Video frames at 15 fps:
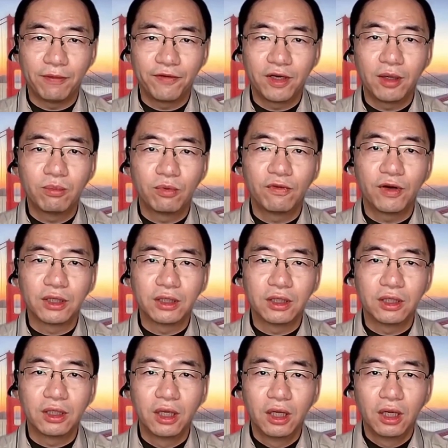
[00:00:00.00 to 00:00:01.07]
妈非常不放
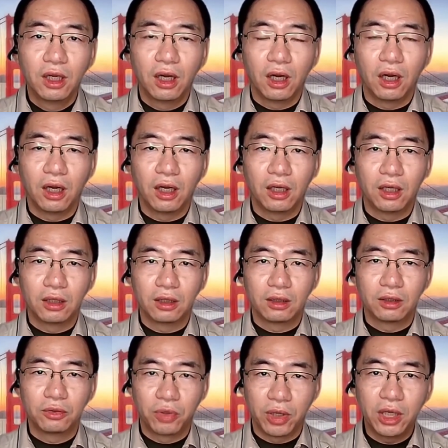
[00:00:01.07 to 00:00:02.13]
心？呃，
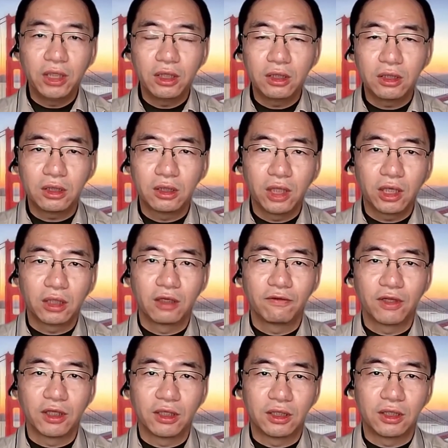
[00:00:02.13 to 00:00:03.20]
原因是那个
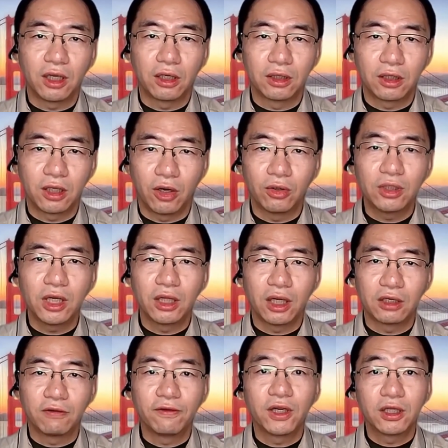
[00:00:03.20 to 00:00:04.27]
地方的洗澡的条件
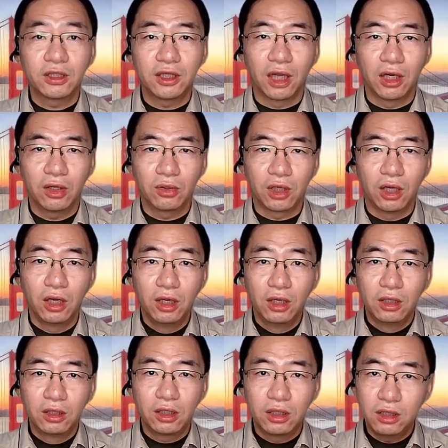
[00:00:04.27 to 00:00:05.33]
呢是非常简陋的，
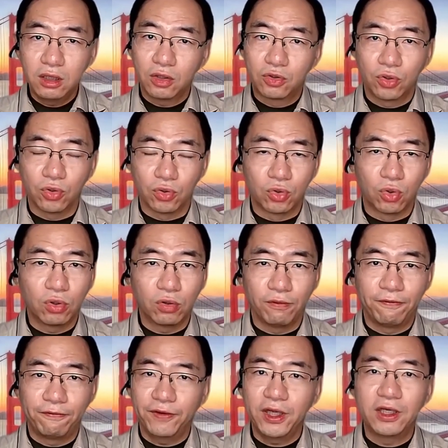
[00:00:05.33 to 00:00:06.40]
这个热水有的时候
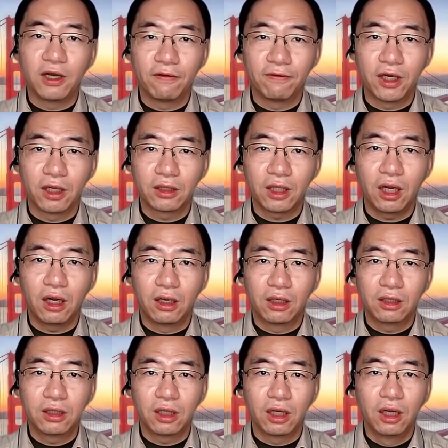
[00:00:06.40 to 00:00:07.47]
会非常非常烫，
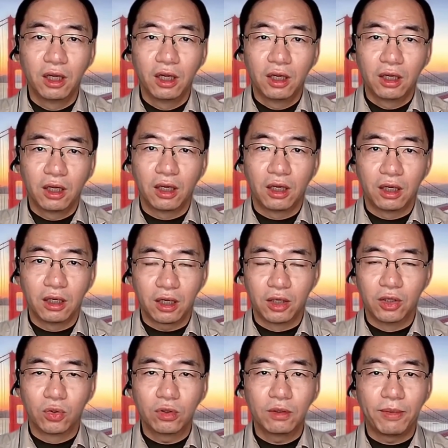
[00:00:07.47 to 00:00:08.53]
而且呃
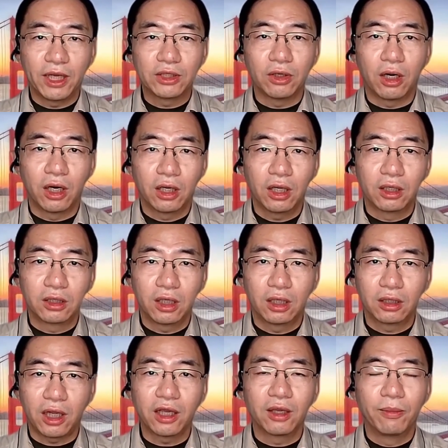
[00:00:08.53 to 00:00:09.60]
很容易把小孩烫
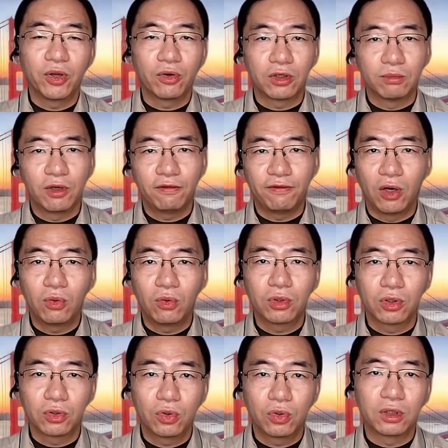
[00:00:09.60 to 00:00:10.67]
伤，她也没有什么防
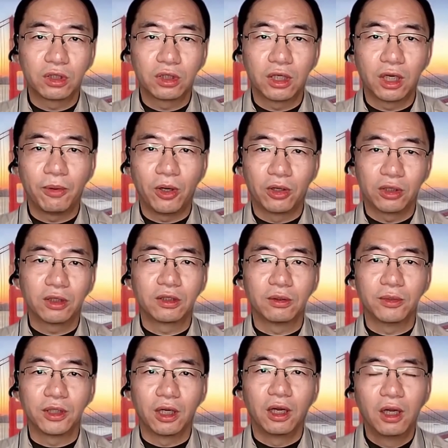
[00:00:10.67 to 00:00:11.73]
护的措施啊，保证
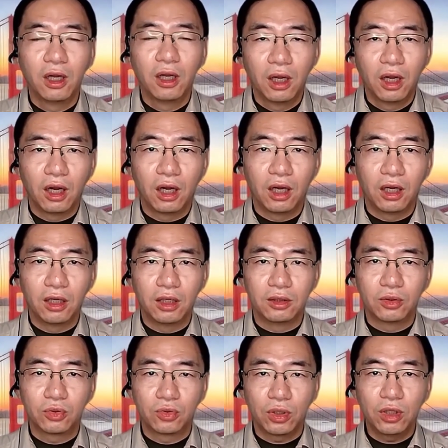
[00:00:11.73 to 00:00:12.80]
什么的。呃，
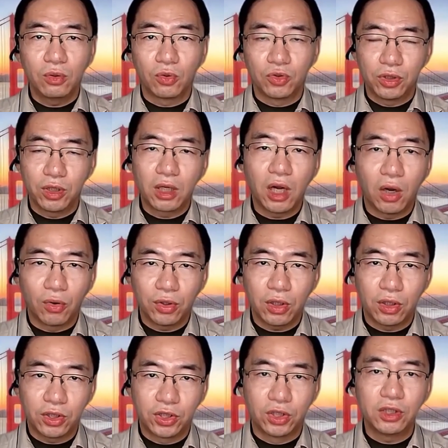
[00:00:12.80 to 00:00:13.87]
所以我觉得考虑
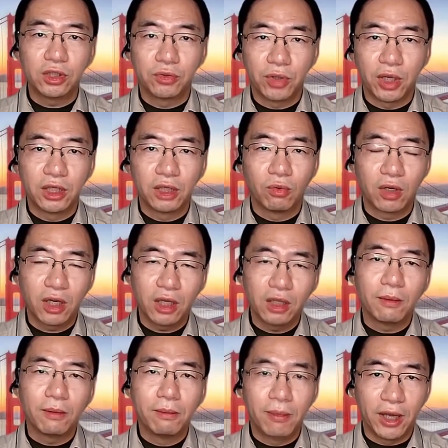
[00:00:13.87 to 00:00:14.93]
到实际的原因，我看
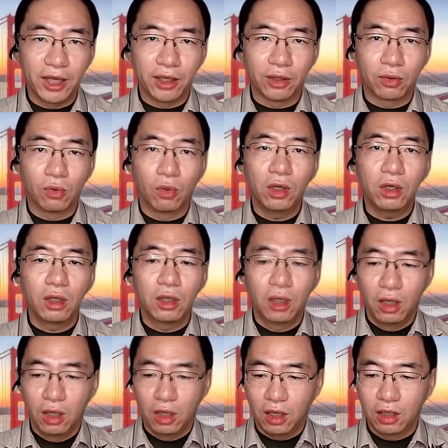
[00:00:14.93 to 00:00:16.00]
到美国，
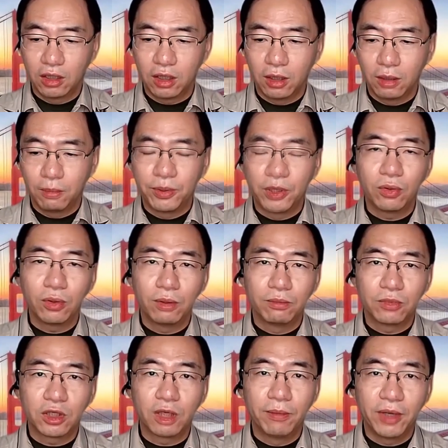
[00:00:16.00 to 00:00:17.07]
呃的评
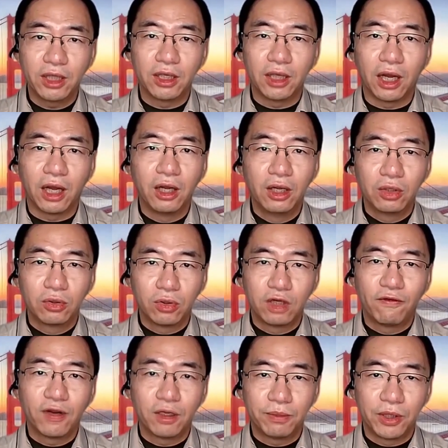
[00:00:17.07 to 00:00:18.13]
论这个媒体啊，对
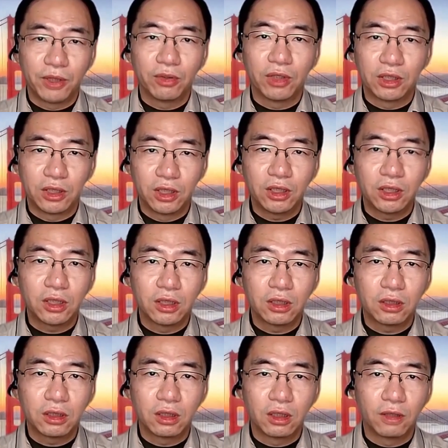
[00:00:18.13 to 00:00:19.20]
对方的评论呢，其
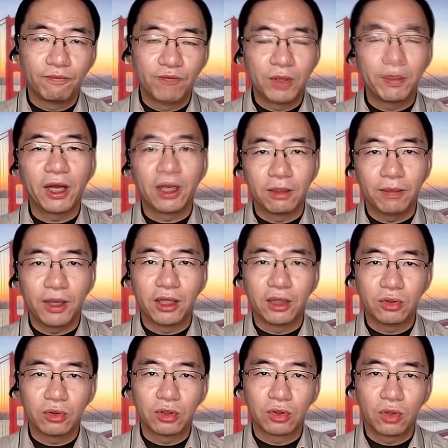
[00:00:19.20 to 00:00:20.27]
实是一半一半
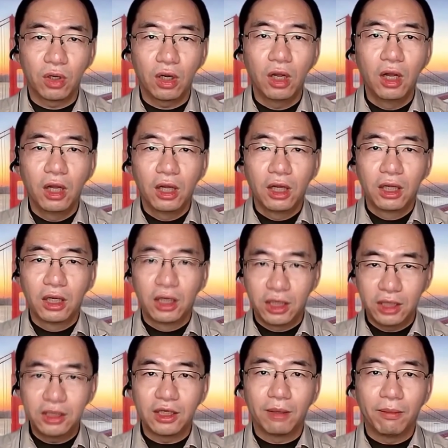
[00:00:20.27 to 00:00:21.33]
的，就是说，
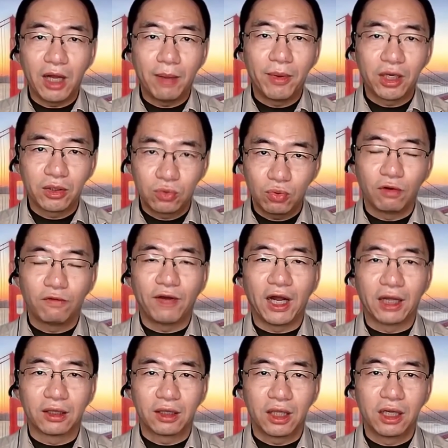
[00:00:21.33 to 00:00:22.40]
理解妈妈的做
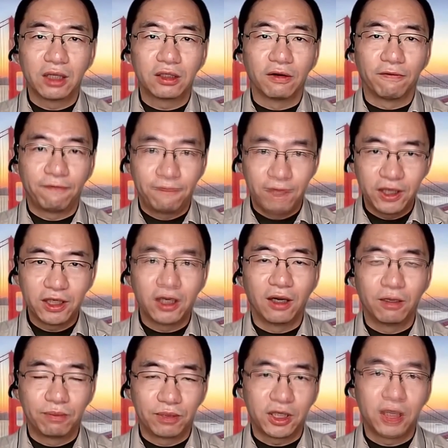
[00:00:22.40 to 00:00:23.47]
法，但是非
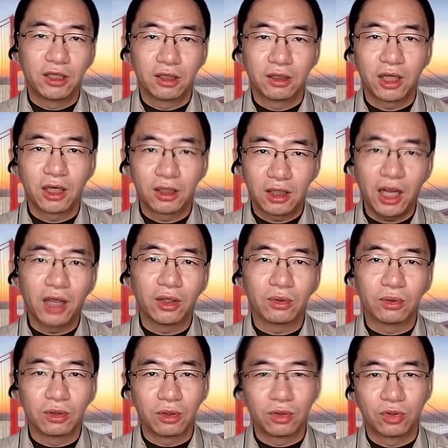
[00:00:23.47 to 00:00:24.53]
常不赞成她的态
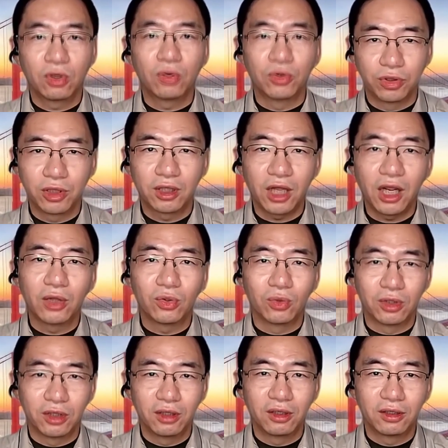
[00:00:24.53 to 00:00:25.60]
度。有的时候我觉得态
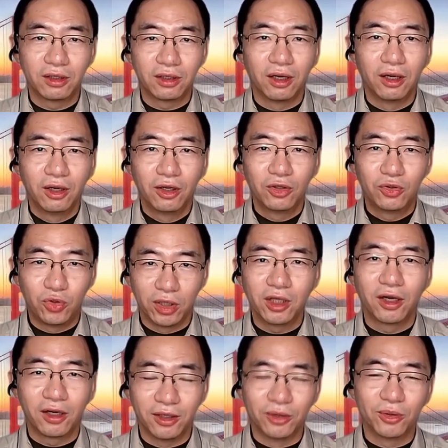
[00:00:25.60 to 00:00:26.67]
度真的是
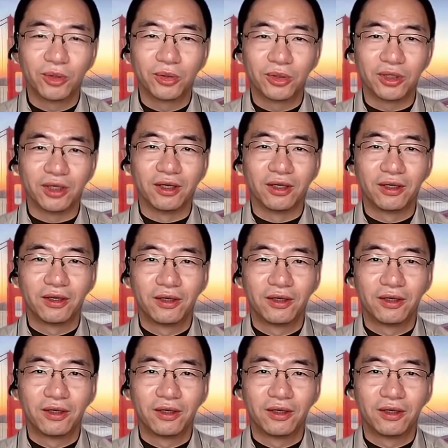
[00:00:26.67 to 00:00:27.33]
决定了很多东西。